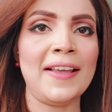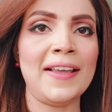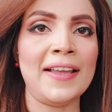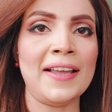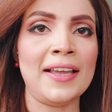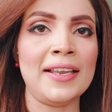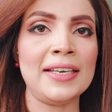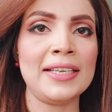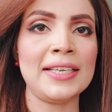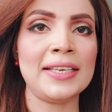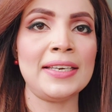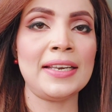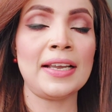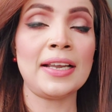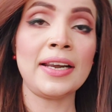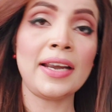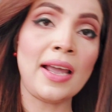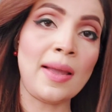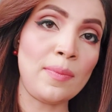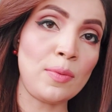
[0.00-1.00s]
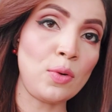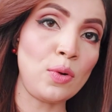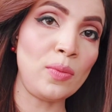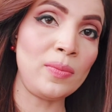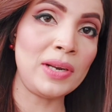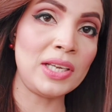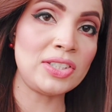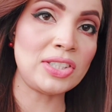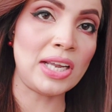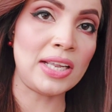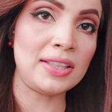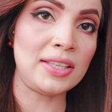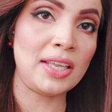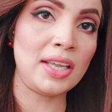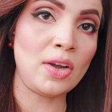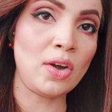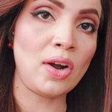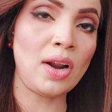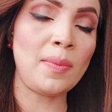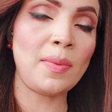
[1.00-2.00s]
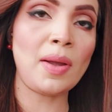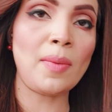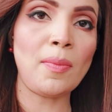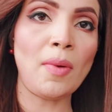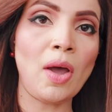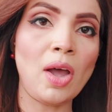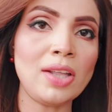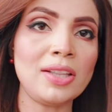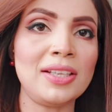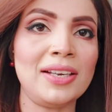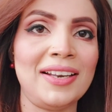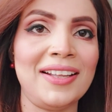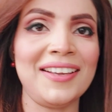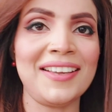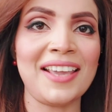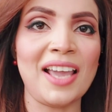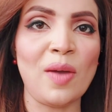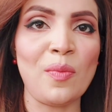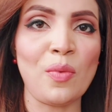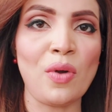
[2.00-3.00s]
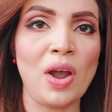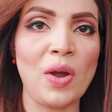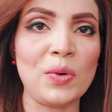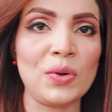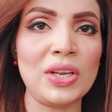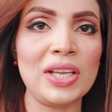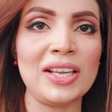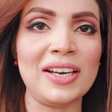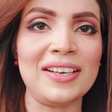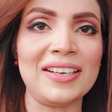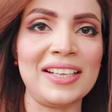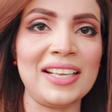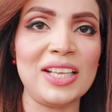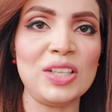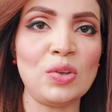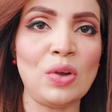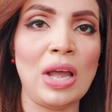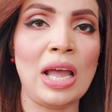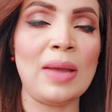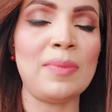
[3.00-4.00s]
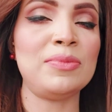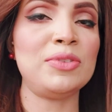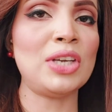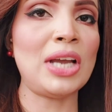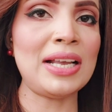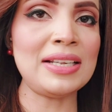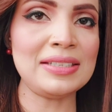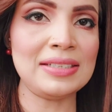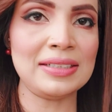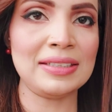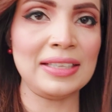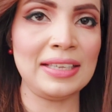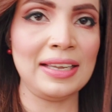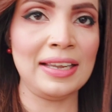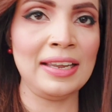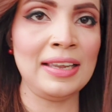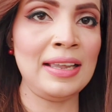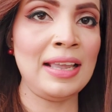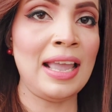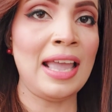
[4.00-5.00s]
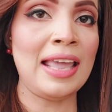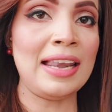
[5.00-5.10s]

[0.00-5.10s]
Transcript: आ, लेकिन अगर आप घूमना चाहते हैं और आपका बहुत दिल है कि आपको आउटिंग करनी है तो आप जा सकते हैं